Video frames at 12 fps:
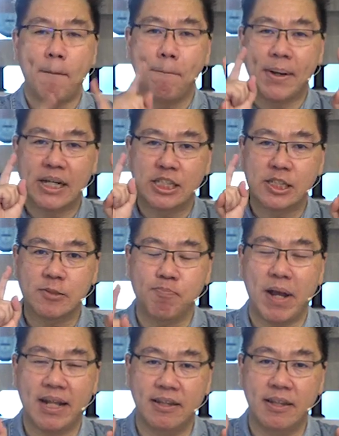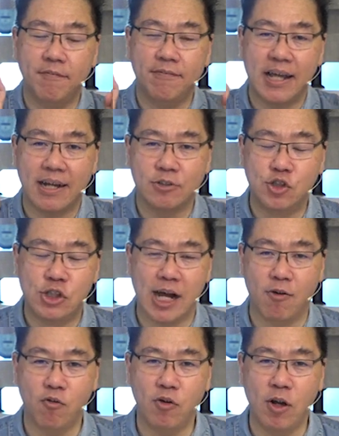perspektif yang
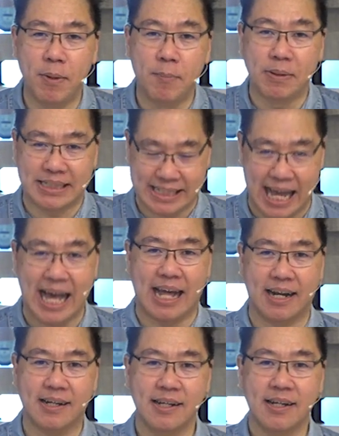jauh lebih besar,